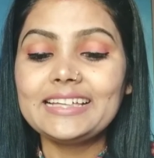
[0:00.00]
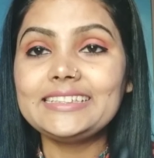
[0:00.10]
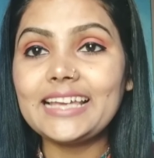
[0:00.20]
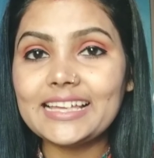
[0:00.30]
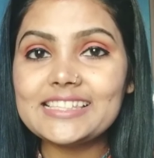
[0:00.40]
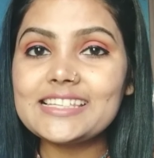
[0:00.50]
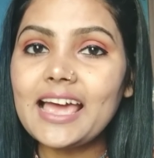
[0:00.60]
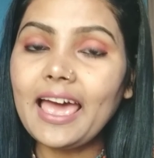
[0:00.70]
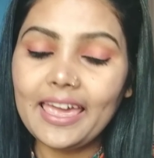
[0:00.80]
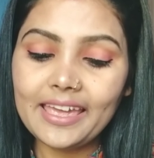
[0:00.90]
ये
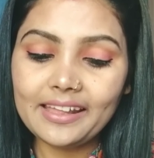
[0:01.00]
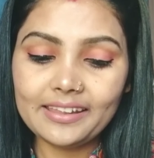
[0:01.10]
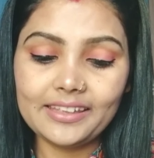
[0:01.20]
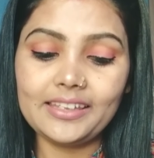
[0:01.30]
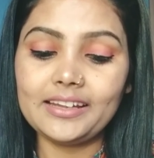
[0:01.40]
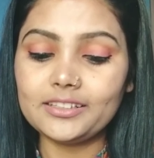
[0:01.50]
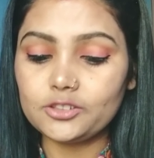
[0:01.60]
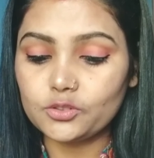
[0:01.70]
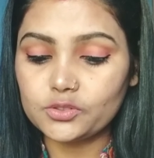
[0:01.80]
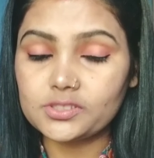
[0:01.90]
अच्छा है या नहीं है
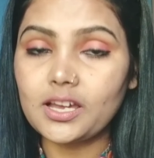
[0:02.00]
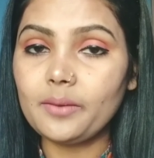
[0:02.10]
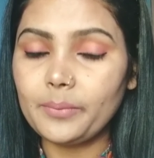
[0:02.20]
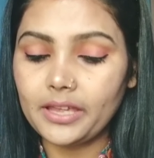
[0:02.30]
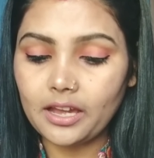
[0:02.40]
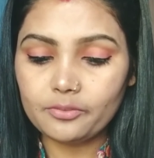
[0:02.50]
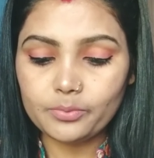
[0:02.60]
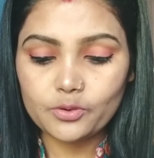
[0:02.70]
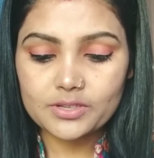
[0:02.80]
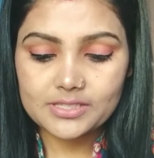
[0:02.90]
तो उसका मैं आप
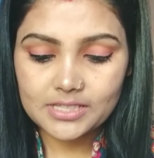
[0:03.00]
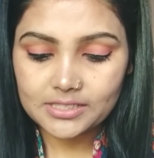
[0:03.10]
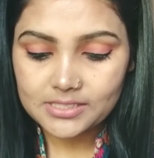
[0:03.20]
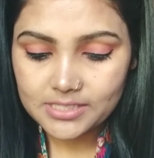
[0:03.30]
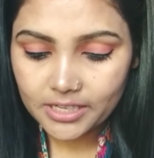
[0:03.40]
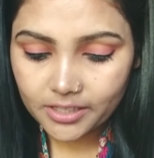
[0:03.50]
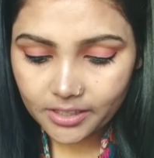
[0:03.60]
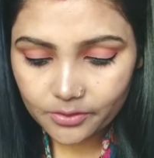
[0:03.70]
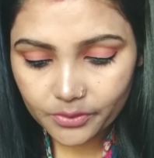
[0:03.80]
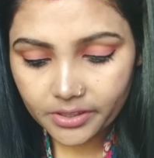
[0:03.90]
लोगों के साथ शेयर
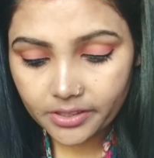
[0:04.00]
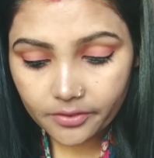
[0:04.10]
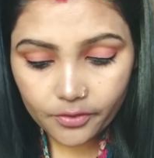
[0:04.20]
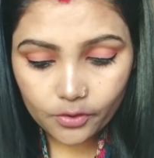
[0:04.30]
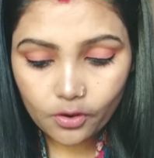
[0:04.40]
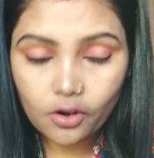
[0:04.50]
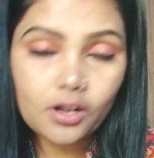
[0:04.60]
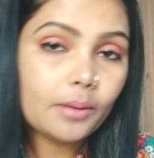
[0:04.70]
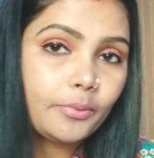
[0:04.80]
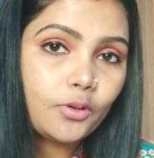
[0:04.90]
करूंगी रिव्यू
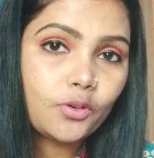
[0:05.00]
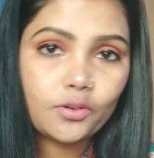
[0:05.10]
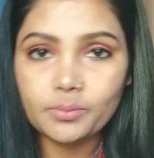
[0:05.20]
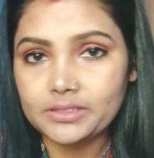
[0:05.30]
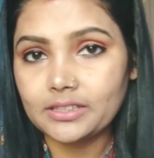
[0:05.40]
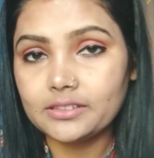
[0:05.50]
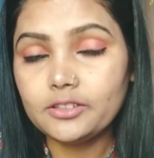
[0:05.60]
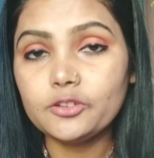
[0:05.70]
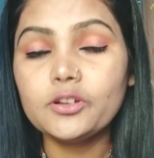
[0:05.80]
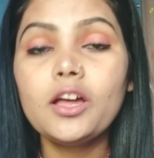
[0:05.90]
और आप लोगों को
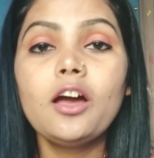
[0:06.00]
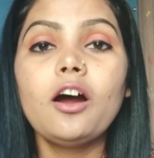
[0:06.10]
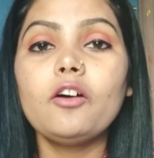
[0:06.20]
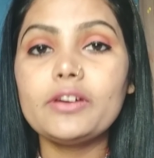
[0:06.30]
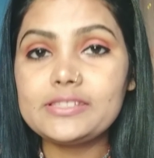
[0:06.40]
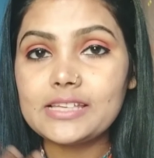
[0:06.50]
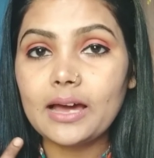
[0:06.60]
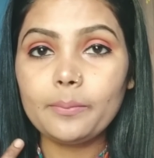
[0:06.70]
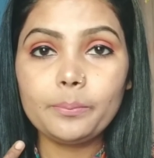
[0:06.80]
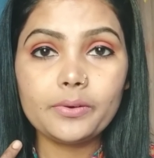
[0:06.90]
बताती हूँ वैसे
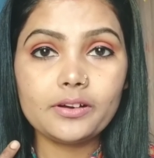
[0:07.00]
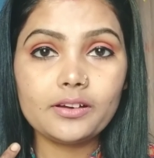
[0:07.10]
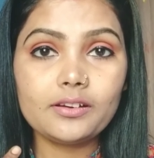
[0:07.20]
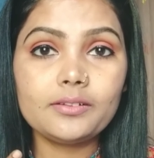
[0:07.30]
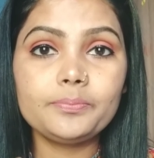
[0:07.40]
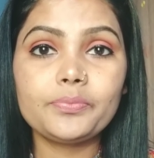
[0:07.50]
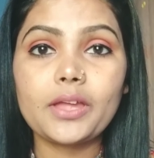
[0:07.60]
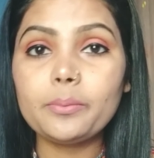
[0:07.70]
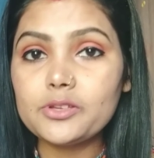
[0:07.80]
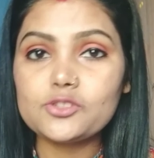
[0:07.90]
आप
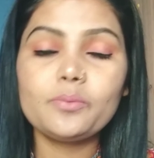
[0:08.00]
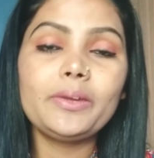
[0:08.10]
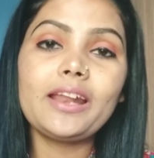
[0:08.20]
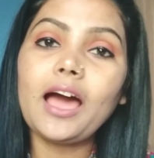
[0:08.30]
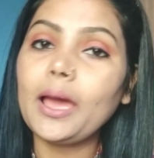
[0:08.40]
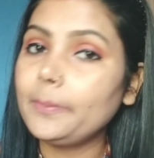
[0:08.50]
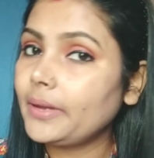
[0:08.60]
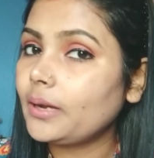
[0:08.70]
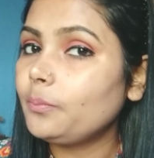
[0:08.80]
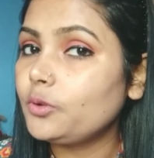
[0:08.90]
अभी जो मेरा आई
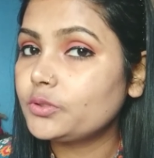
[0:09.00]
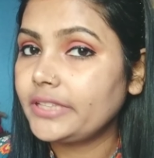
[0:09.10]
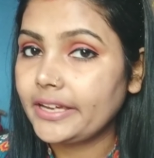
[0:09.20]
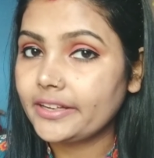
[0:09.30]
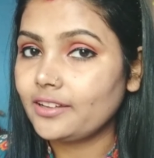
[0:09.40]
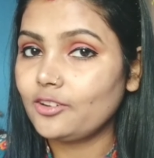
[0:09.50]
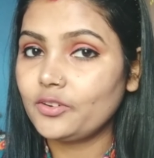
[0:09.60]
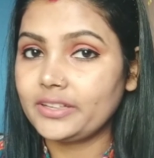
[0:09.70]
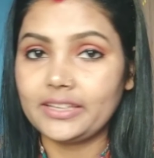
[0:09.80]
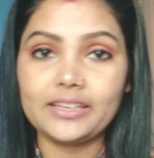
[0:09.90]
मेकअप लुक देख रहे
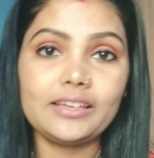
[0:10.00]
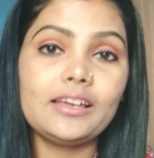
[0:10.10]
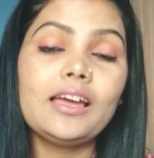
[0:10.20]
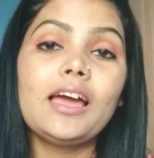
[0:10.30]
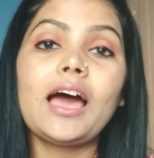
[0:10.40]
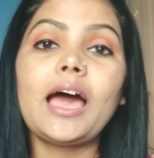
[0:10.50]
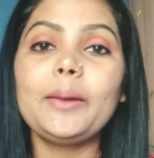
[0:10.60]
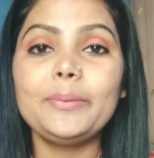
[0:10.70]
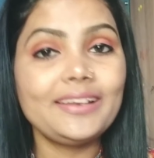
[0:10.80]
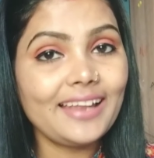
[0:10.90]
होंगे
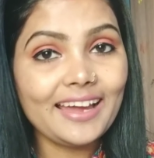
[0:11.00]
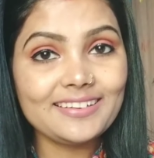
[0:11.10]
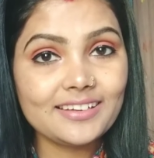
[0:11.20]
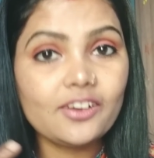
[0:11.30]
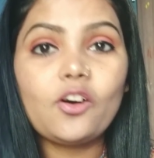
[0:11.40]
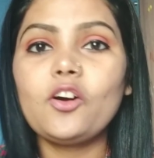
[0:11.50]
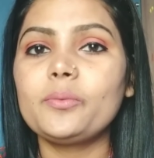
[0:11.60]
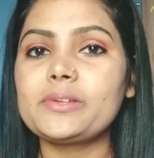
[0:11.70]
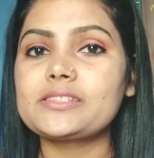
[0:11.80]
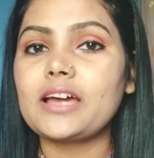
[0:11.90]
आई मीन लाइनर
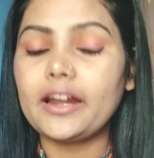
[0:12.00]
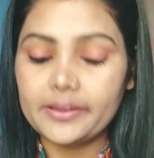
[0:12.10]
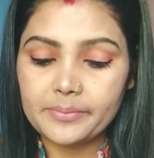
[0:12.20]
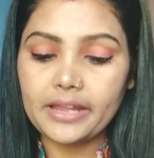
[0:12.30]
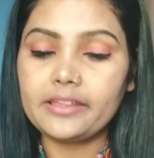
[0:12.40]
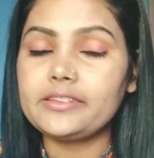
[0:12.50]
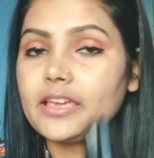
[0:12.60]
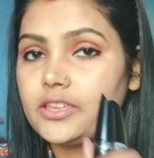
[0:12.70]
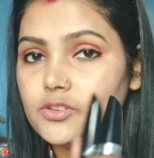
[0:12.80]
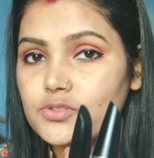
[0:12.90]
और मस्कारा मैंने
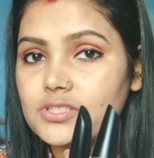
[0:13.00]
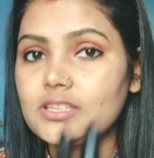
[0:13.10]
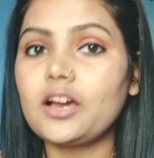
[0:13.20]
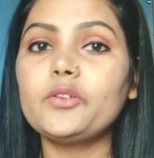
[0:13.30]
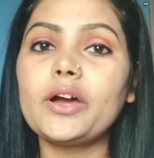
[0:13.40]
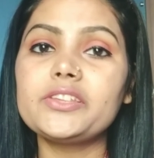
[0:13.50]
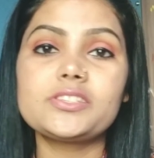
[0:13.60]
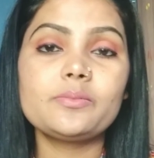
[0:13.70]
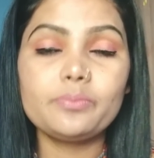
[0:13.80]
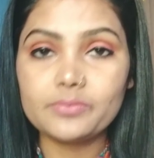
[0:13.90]
यही यूज किया हुआ है
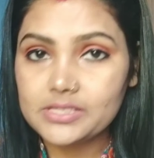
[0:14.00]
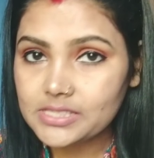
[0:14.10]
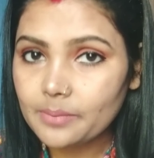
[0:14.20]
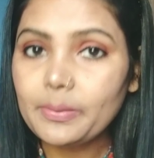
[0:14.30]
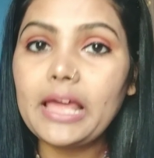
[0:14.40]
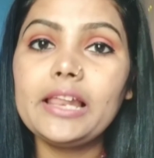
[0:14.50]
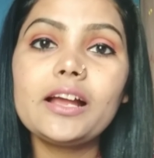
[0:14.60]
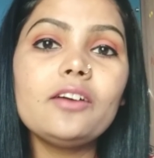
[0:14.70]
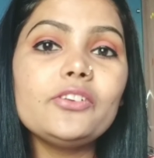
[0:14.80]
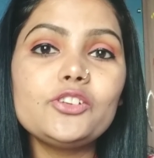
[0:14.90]
इससे इसके पहले
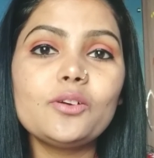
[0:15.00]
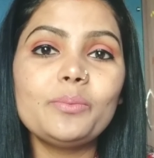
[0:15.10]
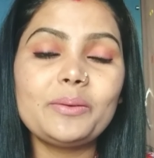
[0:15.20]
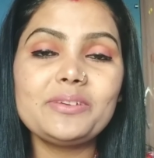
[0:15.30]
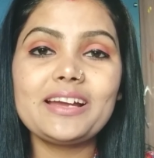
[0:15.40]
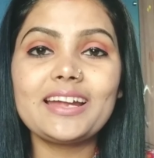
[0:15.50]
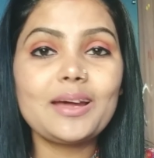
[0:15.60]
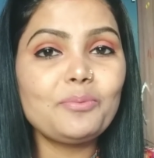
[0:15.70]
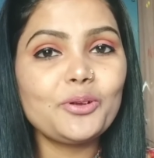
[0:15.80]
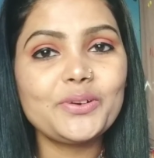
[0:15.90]
का वीडियो में भी अगर
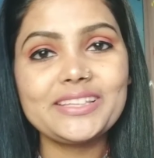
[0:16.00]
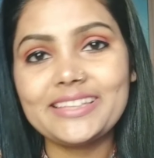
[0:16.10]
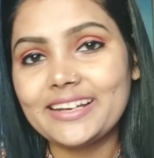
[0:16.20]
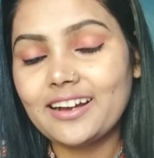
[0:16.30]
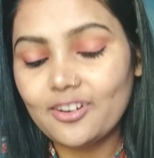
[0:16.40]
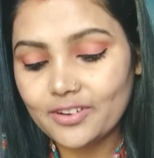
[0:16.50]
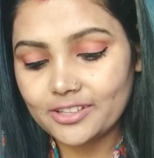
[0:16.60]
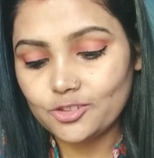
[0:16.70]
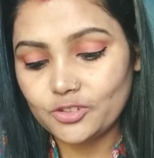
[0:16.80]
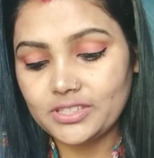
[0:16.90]
आप लोगों ने देखा
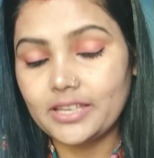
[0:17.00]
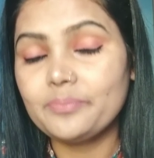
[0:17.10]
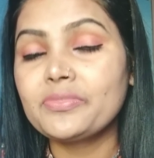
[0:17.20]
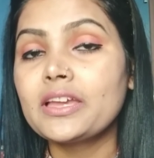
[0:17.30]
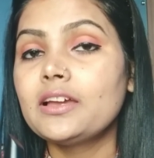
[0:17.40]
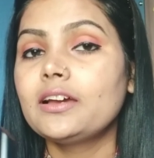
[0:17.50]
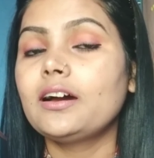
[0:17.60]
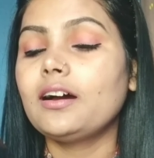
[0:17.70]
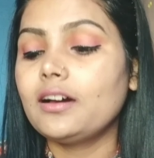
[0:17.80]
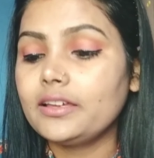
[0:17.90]
होगा तो ये
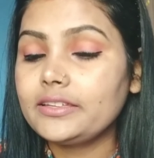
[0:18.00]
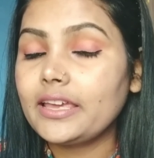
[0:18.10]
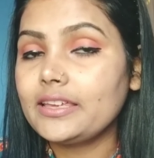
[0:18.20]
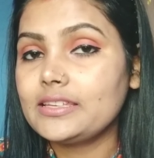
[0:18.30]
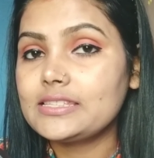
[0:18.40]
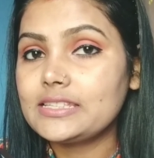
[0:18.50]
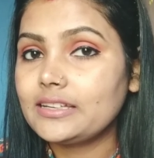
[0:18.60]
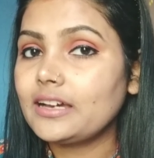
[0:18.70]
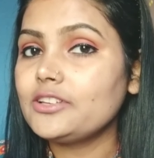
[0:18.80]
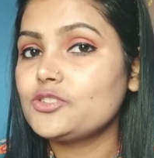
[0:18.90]
यही इसी
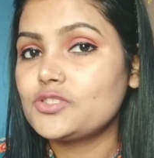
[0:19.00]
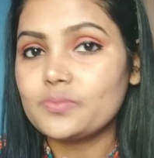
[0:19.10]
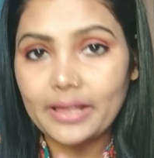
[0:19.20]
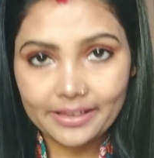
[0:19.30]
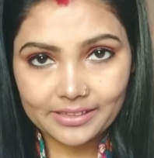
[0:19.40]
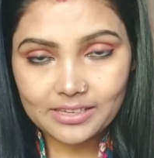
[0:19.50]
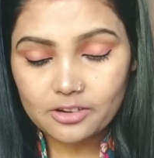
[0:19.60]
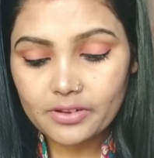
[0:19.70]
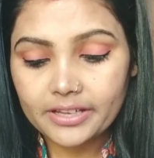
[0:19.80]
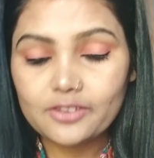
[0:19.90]
का यूज मैंने किया
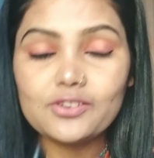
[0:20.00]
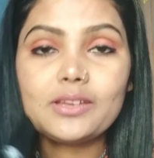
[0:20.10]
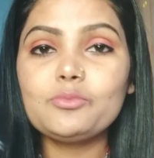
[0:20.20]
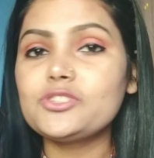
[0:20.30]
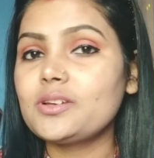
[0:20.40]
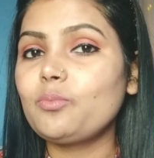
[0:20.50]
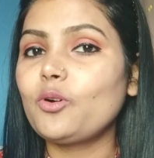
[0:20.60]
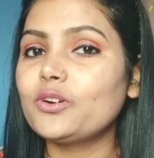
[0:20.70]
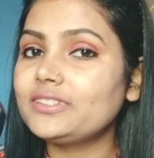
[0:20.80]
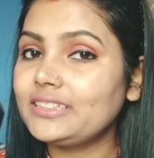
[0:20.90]
हुआ है क्योंकि मुझे
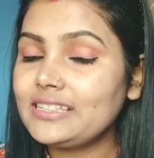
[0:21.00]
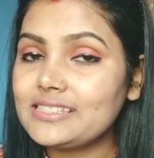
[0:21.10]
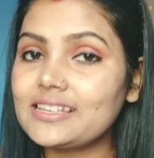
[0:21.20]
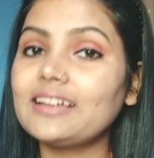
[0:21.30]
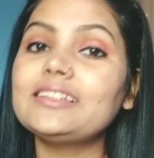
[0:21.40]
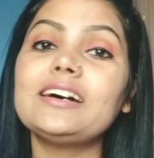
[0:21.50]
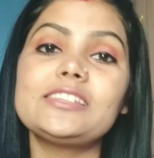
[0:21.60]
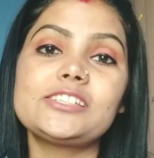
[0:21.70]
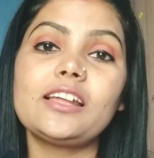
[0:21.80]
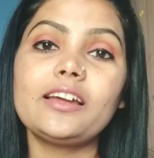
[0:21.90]
बहुत ही ज्यादा
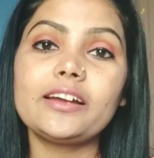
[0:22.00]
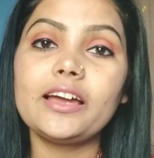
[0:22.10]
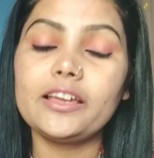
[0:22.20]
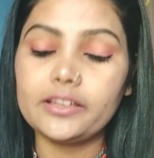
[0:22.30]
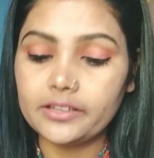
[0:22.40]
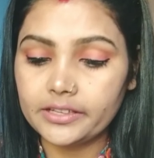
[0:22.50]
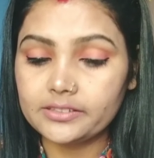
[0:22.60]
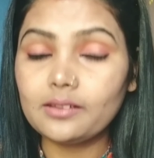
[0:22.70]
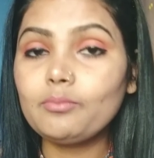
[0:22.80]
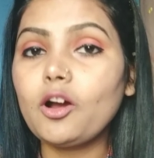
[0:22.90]
अच्छा लगा है
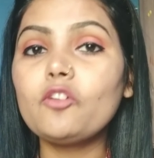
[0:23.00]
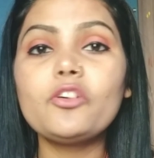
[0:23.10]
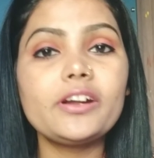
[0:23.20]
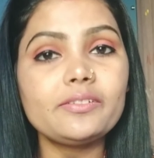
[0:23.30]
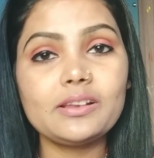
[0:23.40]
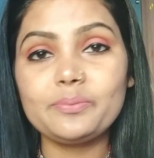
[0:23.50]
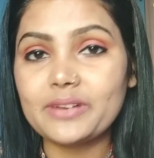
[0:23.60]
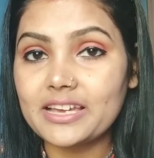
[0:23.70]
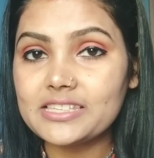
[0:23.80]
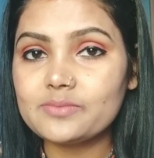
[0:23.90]
एकदम अफोर्डेबल
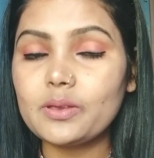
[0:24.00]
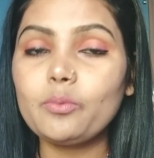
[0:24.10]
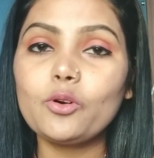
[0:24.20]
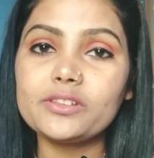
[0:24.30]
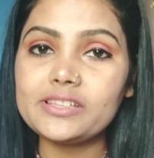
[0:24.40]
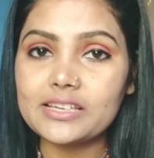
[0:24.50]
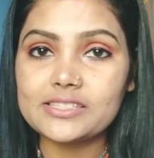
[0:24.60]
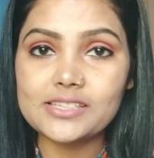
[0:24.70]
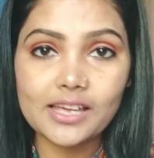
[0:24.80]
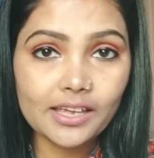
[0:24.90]
प्राइस में बहुत ही
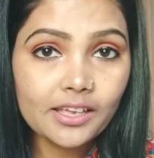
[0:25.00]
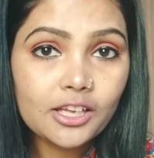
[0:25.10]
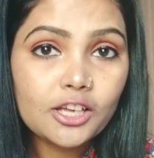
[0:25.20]
अच्छा है